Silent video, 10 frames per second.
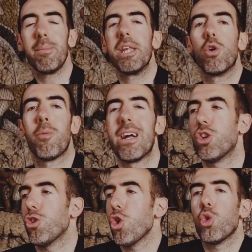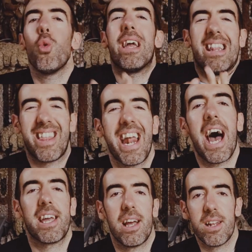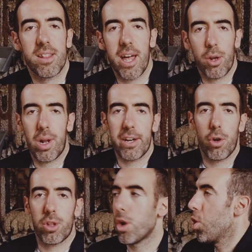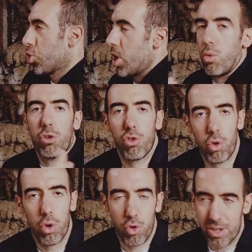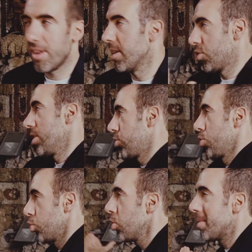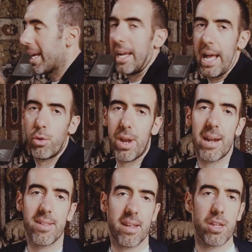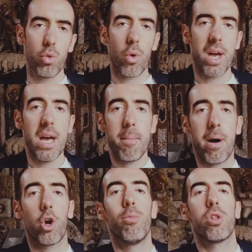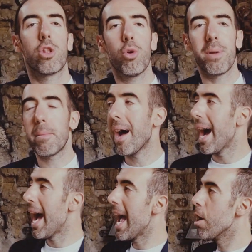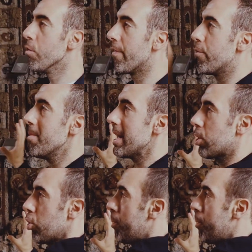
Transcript: mi dicono, ma ci sono due draghi all'interno della grotta? No, ce n'è uno solo, cioè sì, ce ne sono due perché ne hanno realizzati due, ma come ho detto prima è un fumetto,